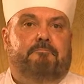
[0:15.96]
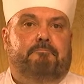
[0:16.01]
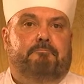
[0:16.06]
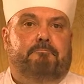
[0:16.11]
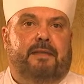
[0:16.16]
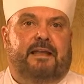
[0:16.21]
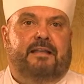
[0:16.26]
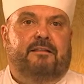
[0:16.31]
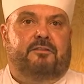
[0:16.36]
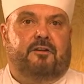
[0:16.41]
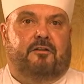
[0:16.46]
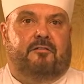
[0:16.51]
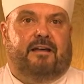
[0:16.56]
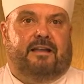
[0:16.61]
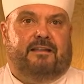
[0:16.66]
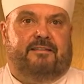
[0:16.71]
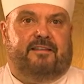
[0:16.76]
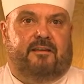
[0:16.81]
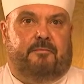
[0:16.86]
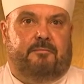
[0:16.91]

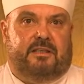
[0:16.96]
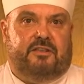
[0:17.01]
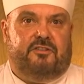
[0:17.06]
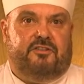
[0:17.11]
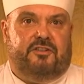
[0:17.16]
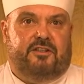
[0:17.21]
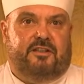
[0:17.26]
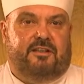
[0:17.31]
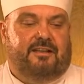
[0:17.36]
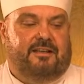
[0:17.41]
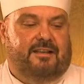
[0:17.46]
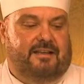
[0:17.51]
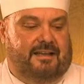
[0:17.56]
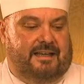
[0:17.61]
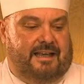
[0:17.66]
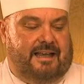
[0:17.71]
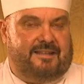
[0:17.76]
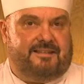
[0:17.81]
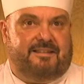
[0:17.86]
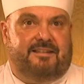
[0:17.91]
bentrovati amici.
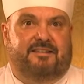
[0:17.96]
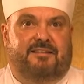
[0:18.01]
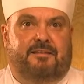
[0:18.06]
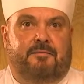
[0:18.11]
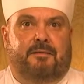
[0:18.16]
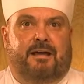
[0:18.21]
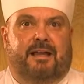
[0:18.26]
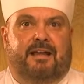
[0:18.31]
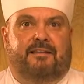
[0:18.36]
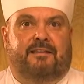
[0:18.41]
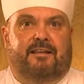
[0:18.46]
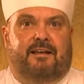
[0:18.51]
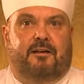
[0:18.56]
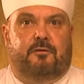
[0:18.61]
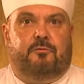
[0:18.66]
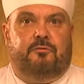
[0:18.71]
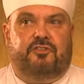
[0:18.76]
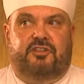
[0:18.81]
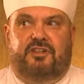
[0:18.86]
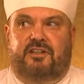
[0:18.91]
La settimana della
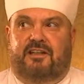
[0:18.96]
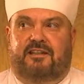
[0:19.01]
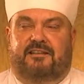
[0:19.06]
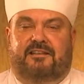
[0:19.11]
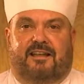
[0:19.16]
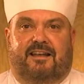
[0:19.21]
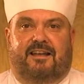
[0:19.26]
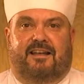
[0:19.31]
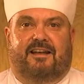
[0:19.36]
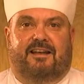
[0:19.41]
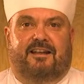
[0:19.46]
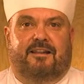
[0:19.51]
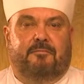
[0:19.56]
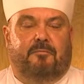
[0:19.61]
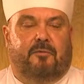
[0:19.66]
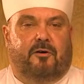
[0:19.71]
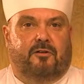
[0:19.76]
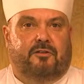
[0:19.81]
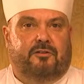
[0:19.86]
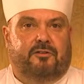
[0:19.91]
cucina italiana nel
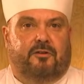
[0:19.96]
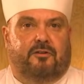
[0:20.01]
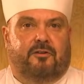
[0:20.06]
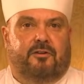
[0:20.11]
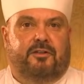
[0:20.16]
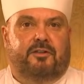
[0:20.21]
mondo,